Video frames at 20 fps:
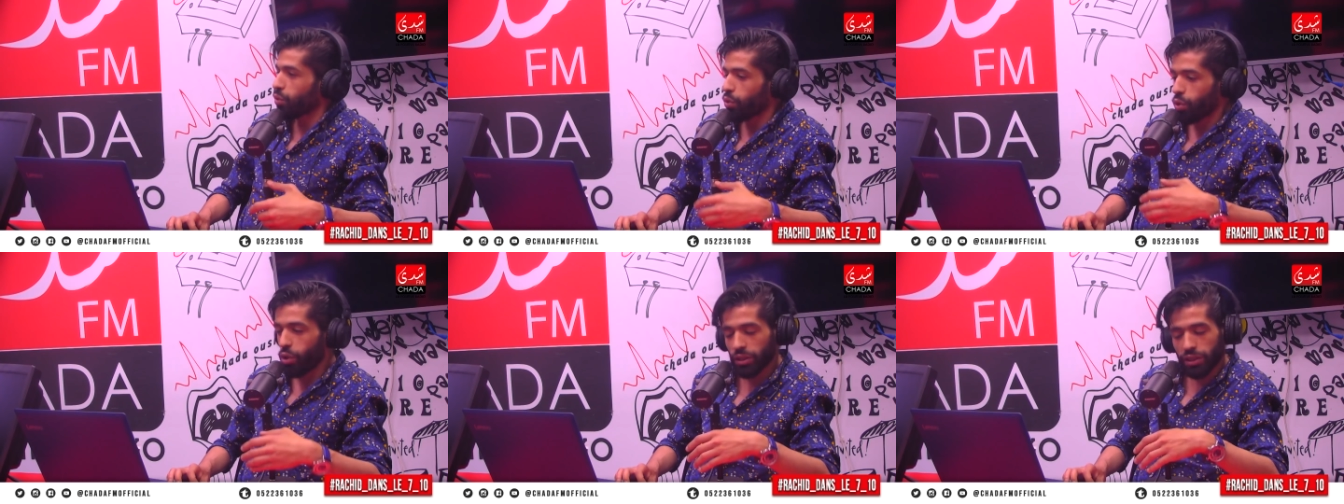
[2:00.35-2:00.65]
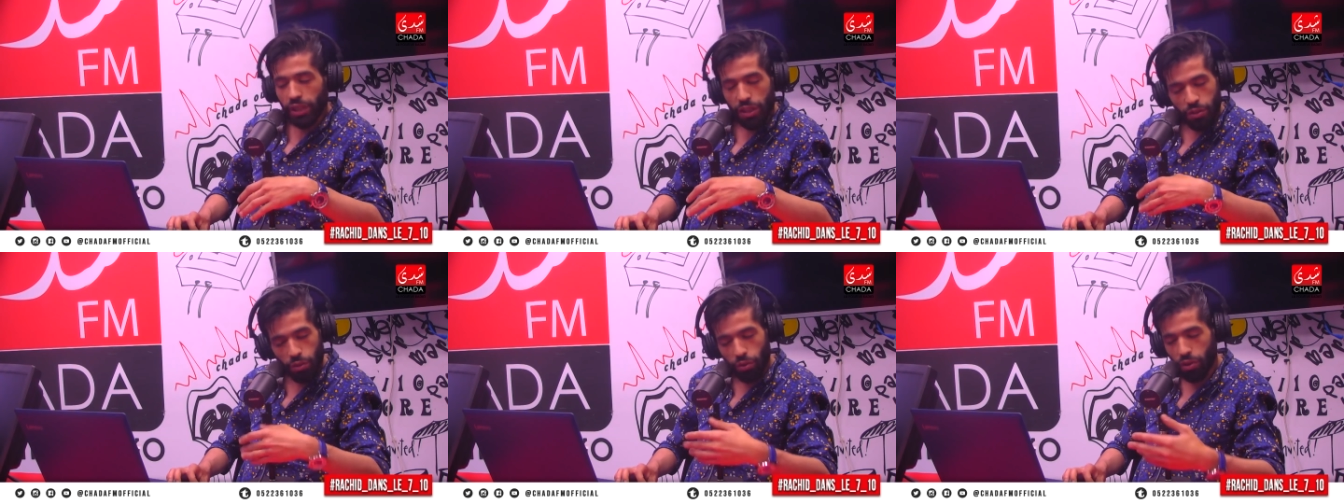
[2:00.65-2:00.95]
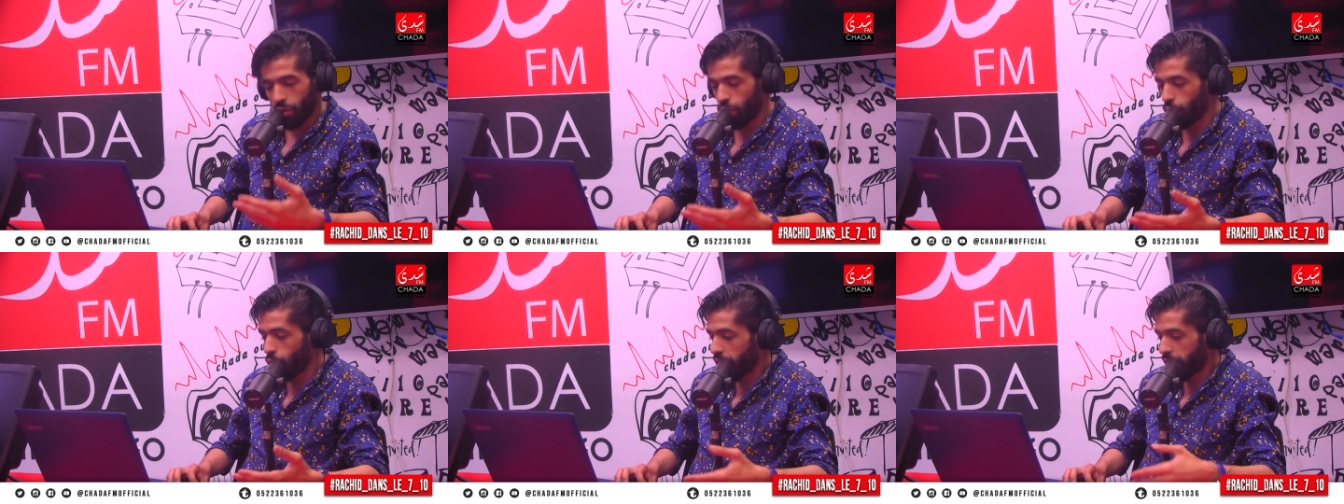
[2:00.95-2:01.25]
وعطاته
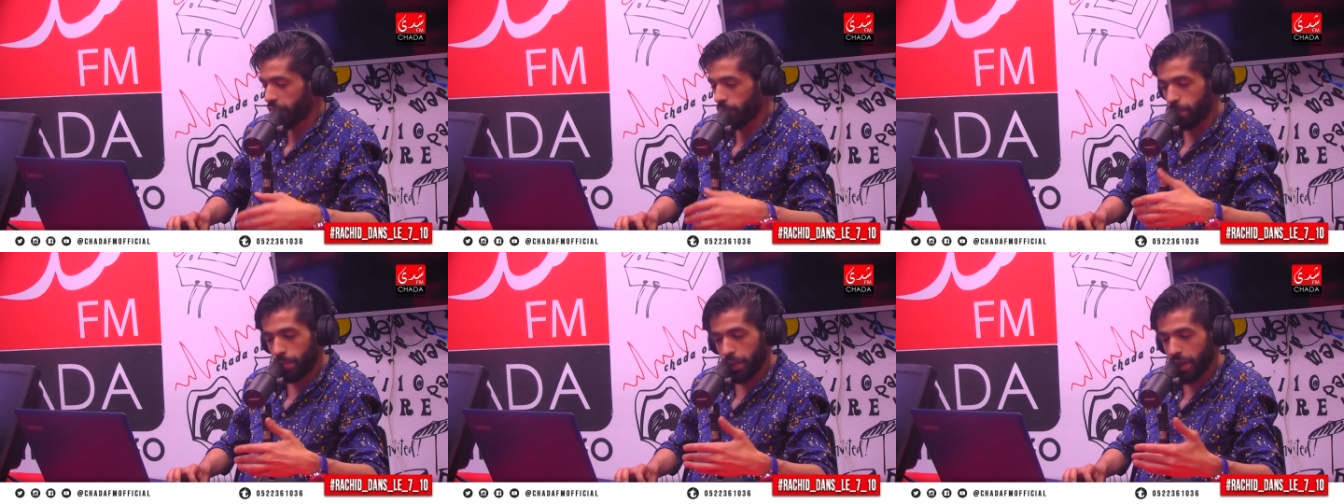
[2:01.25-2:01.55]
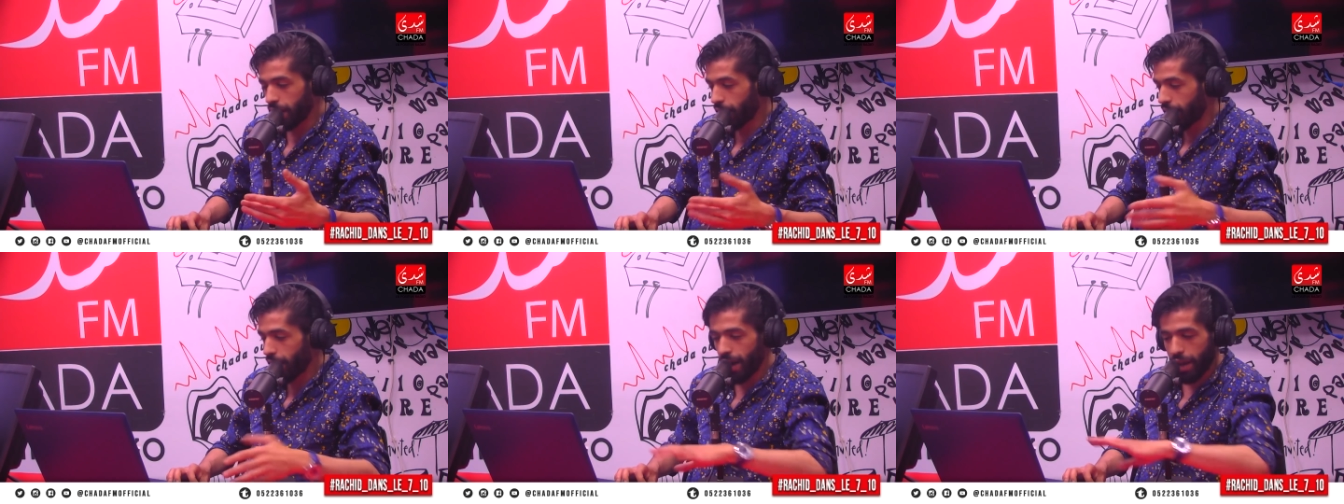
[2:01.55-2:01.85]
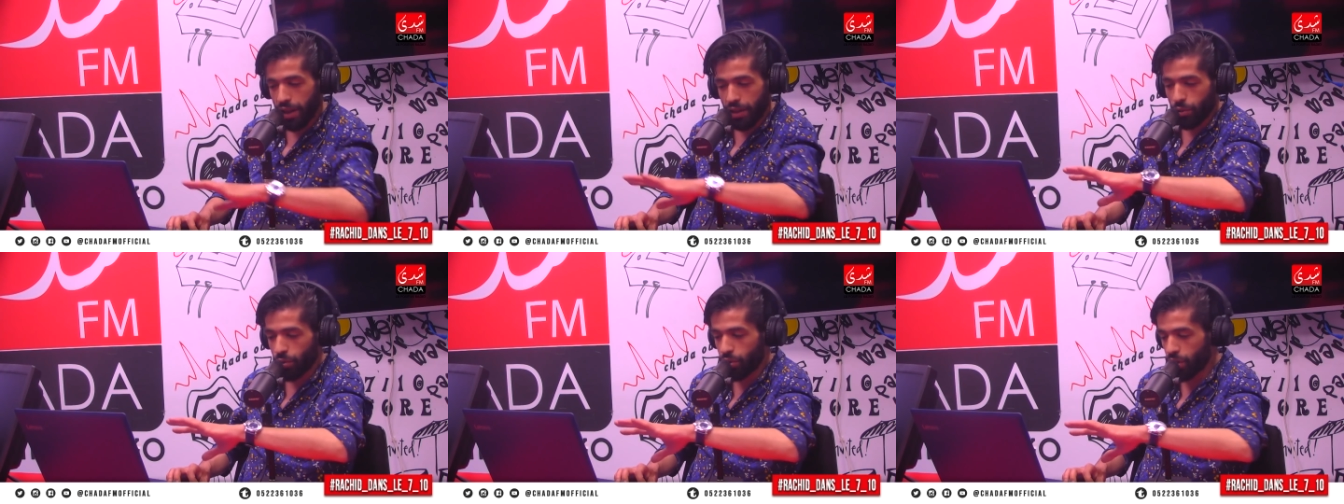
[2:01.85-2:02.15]
قوه كبيره
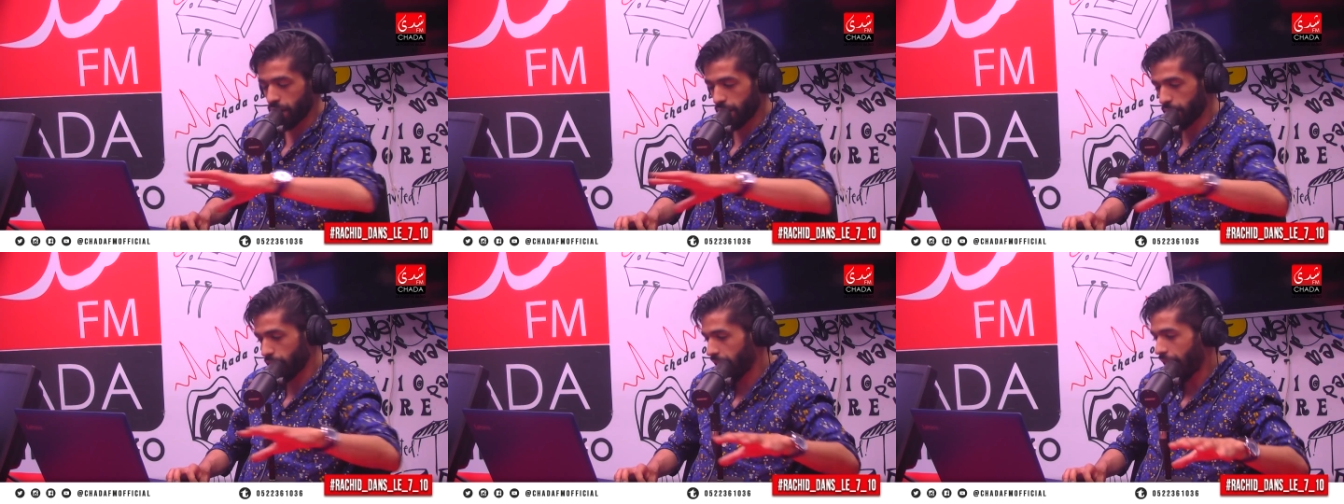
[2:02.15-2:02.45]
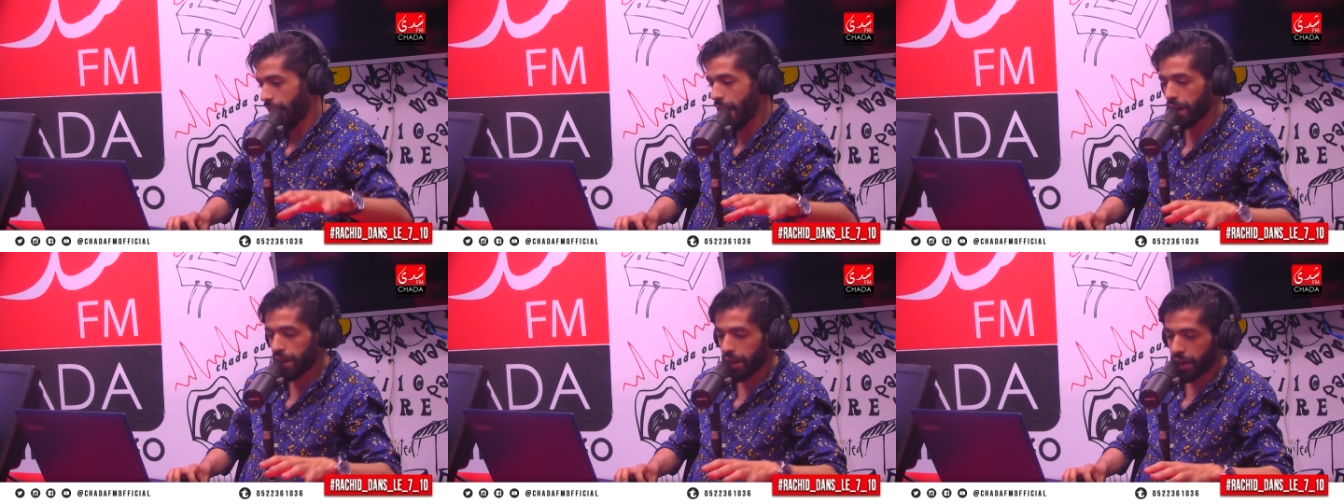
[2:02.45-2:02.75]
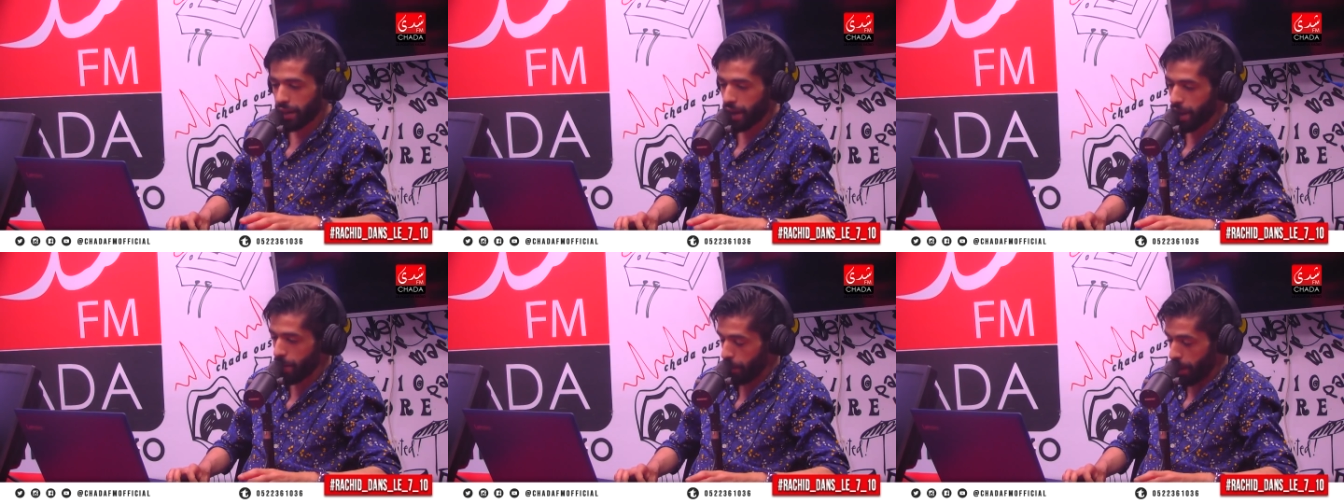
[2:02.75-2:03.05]
على وجه القاره
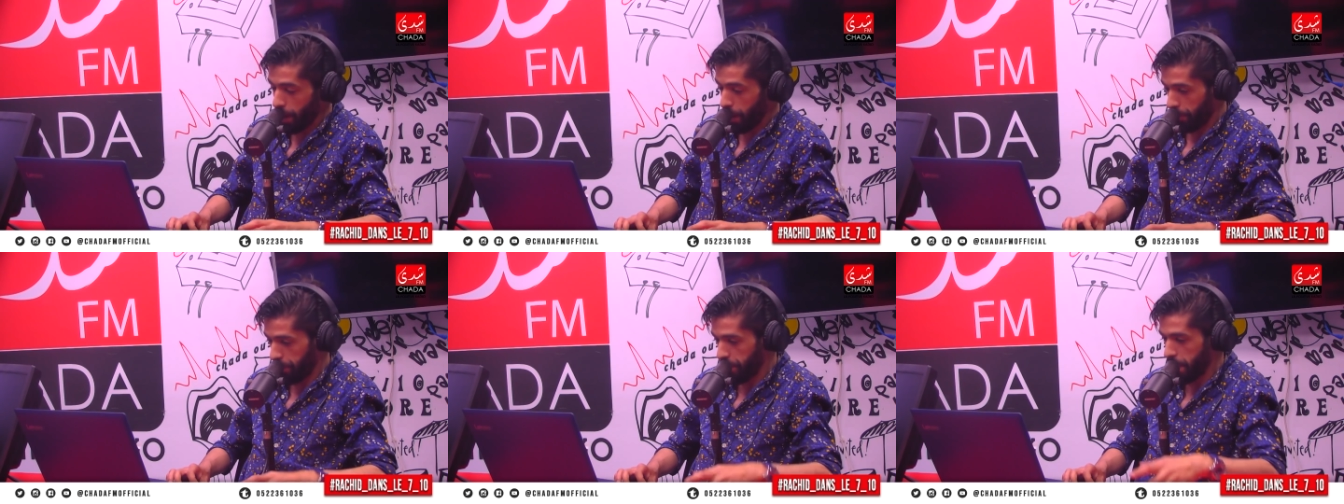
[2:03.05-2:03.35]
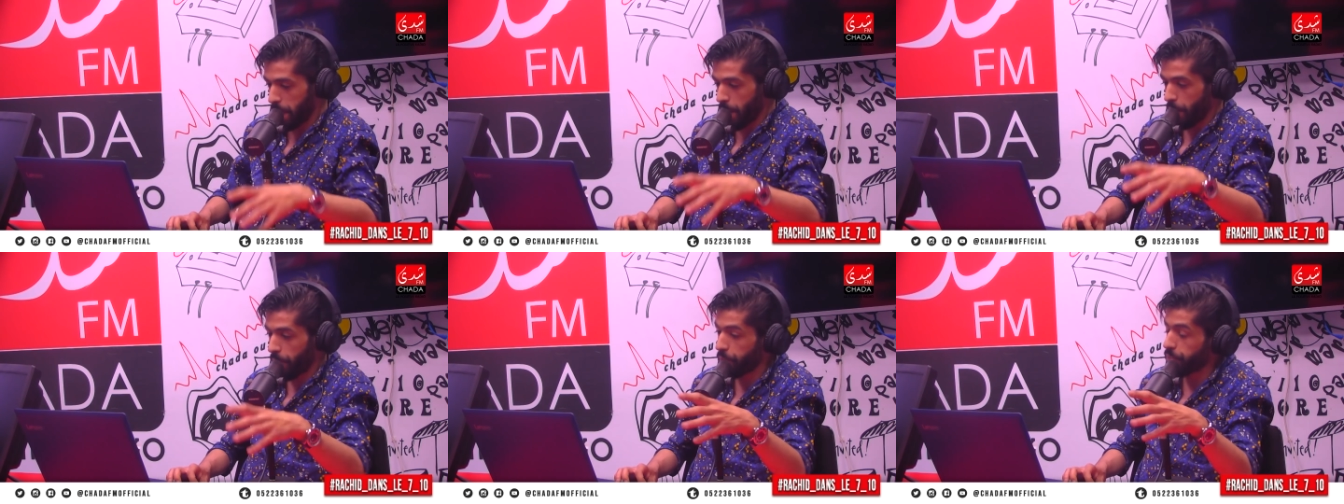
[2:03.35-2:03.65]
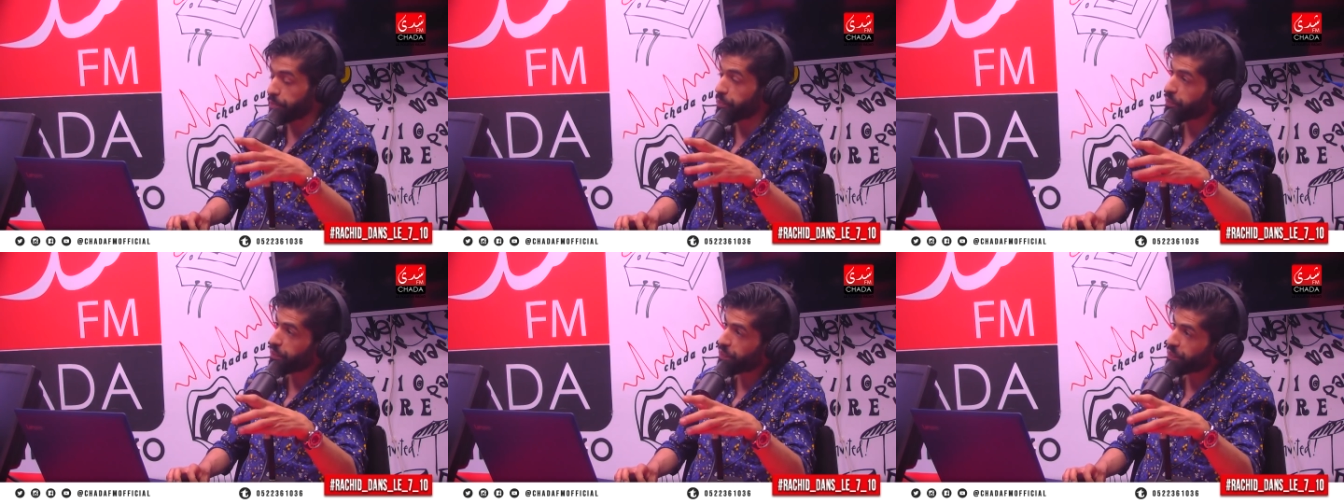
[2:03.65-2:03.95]
كامله هذا هو الاخ
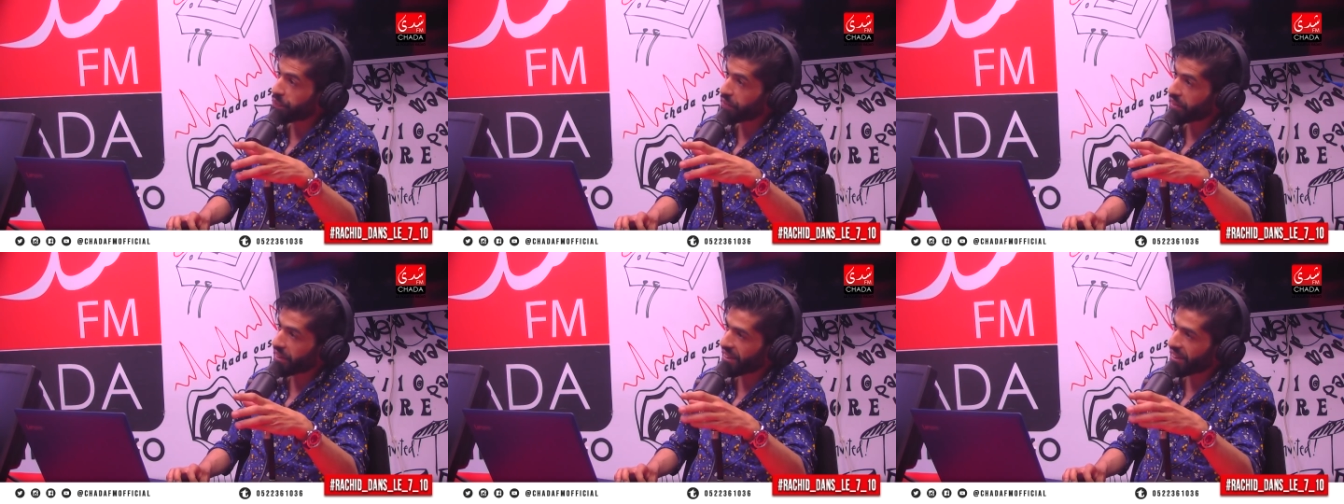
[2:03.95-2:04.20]
الكبير ديال